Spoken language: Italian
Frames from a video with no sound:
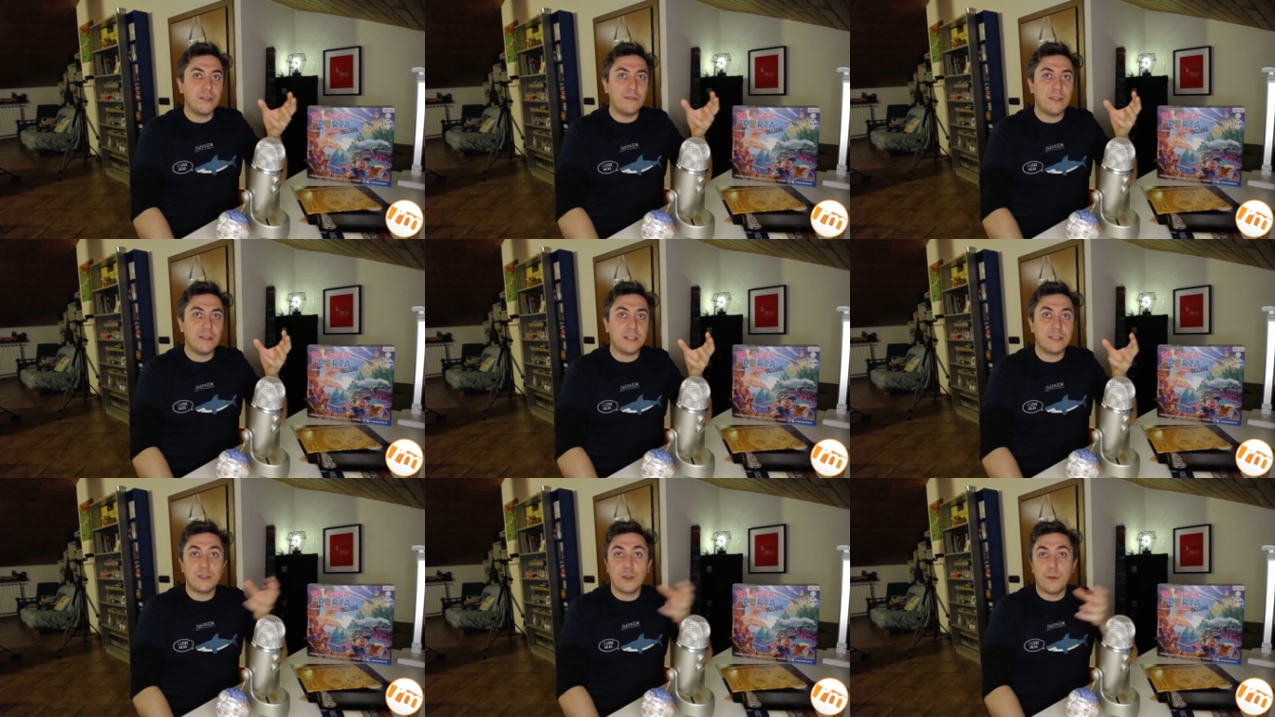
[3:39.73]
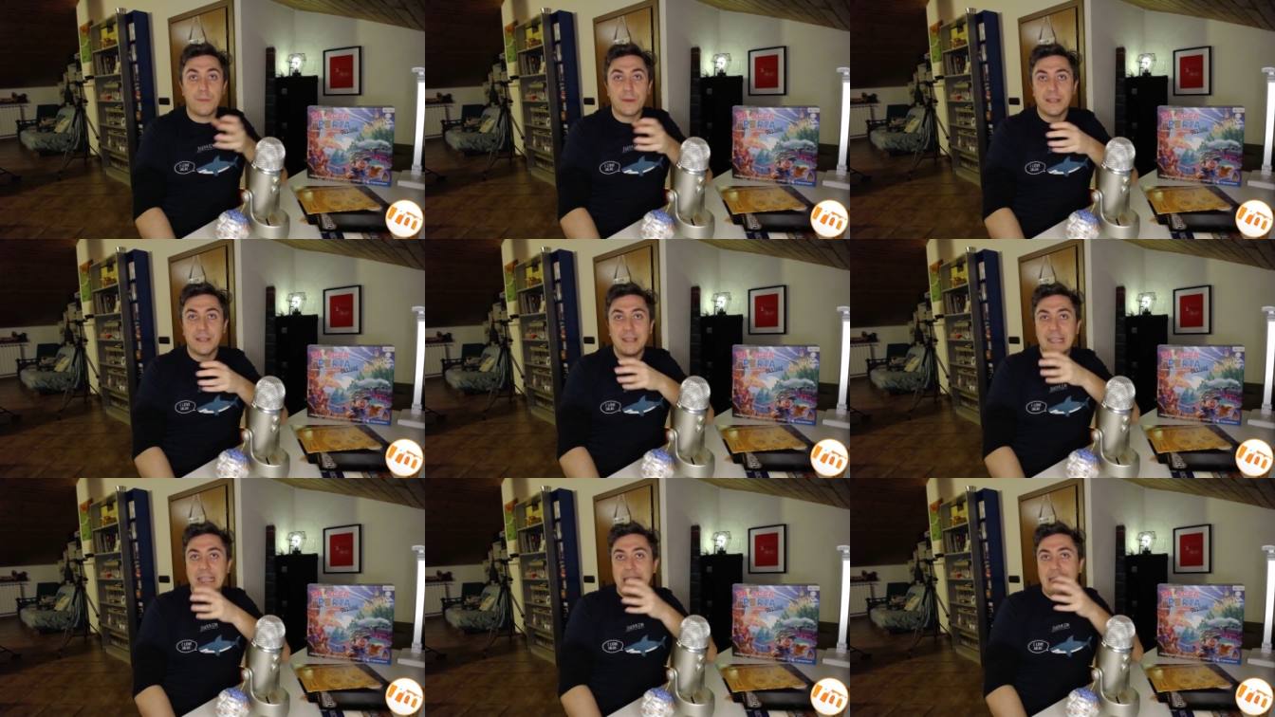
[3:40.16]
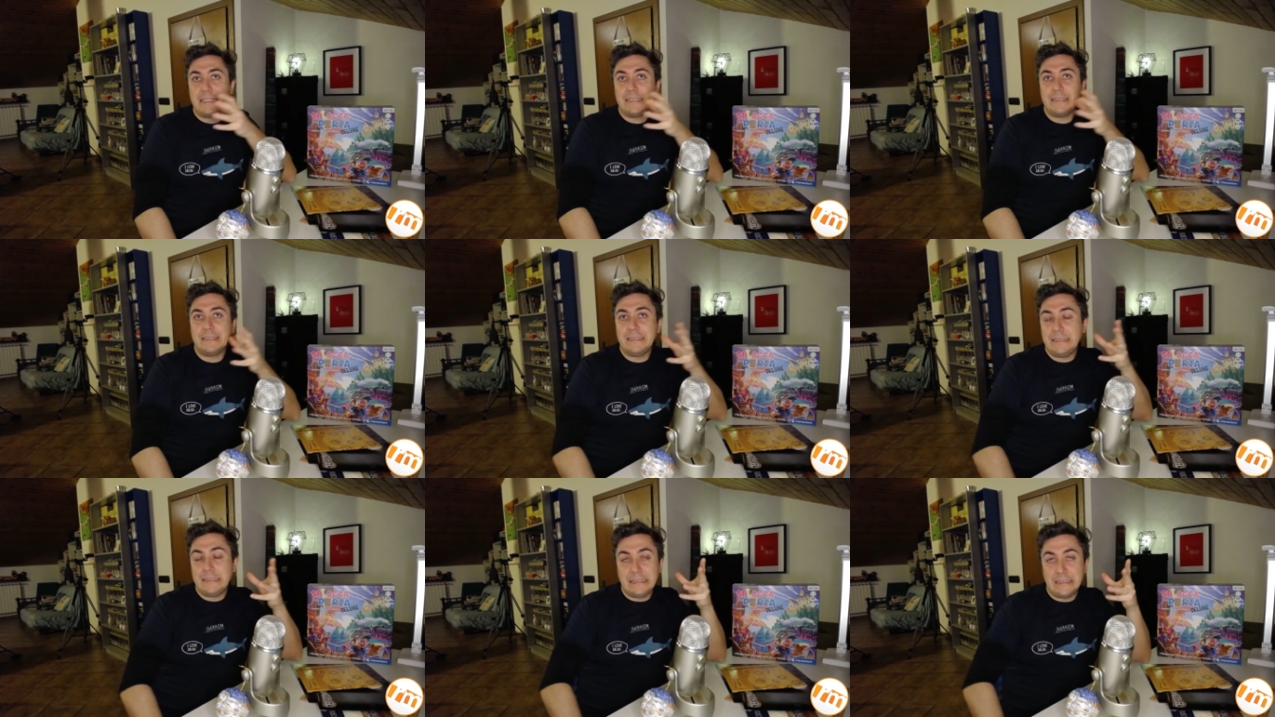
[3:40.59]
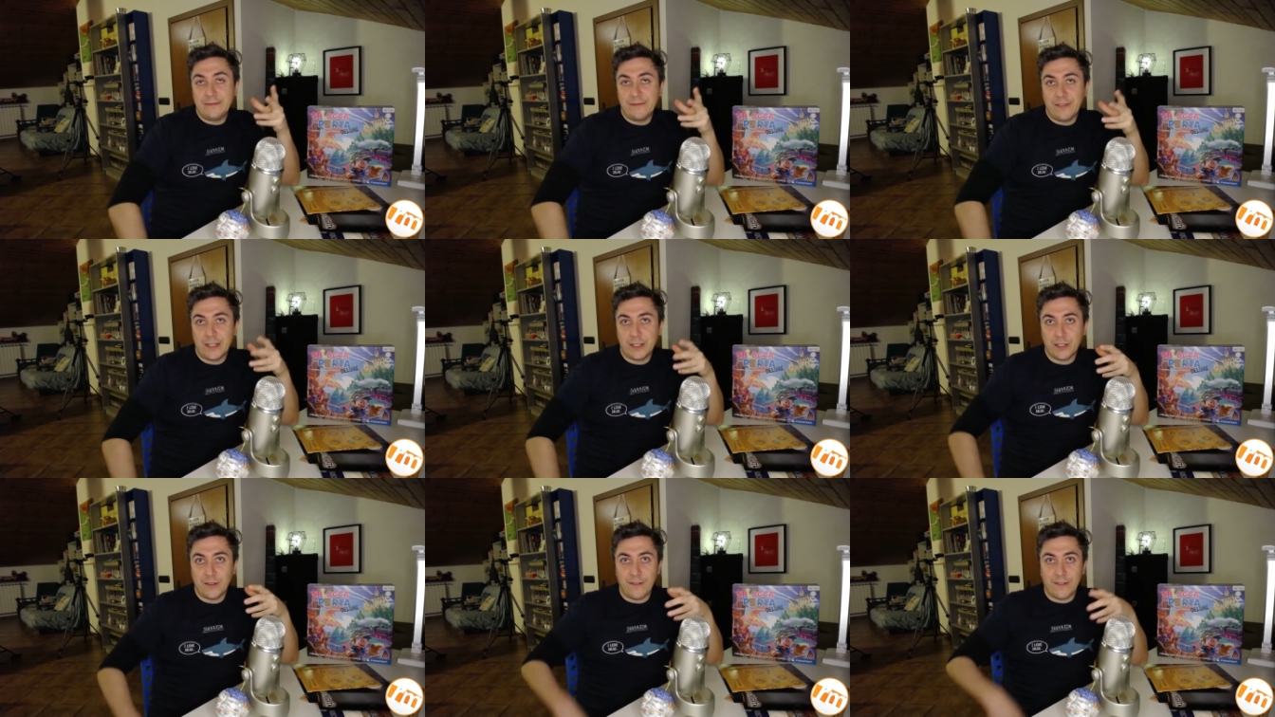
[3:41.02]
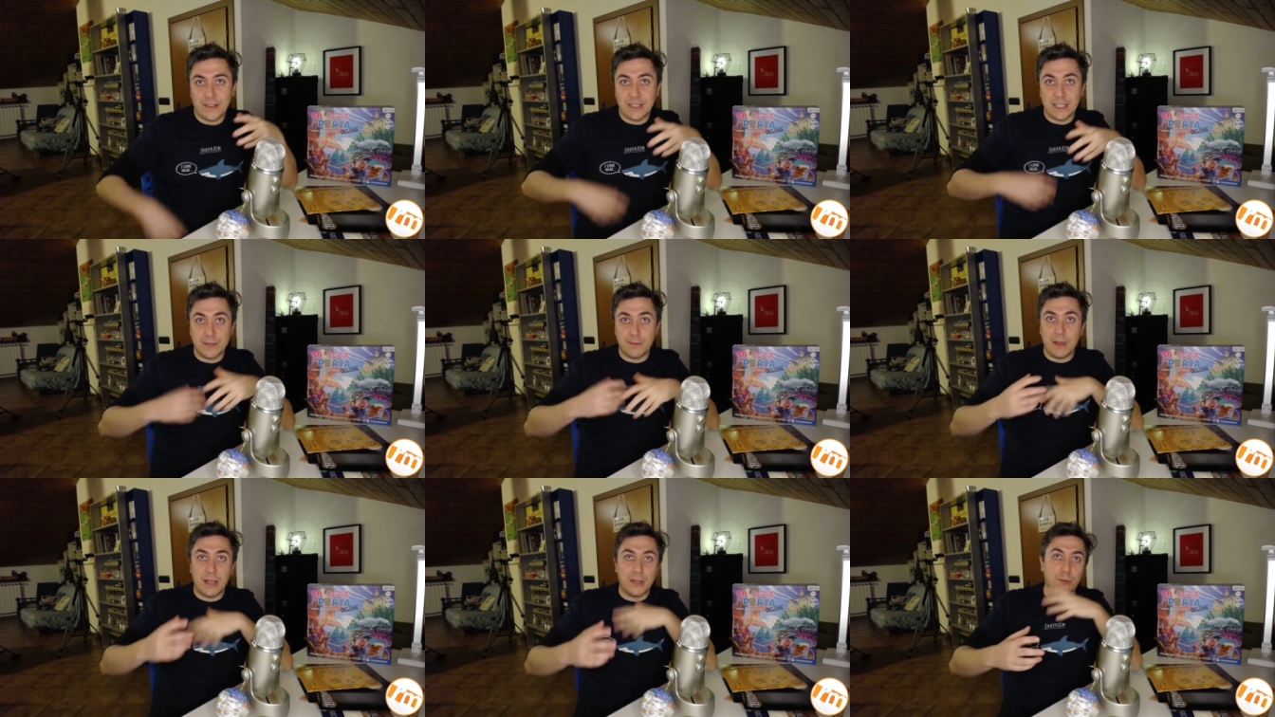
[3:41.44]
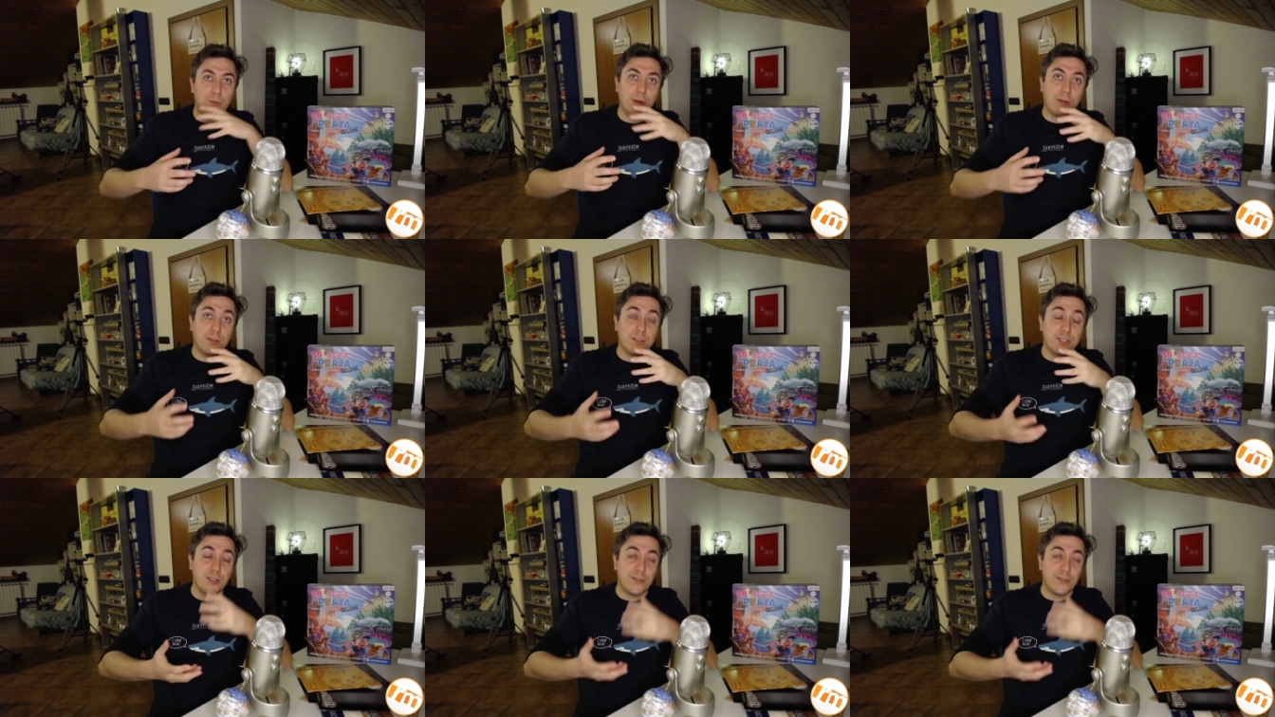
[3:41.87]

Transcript: e scoprite che di fatto avevate sbagliato qualcosa,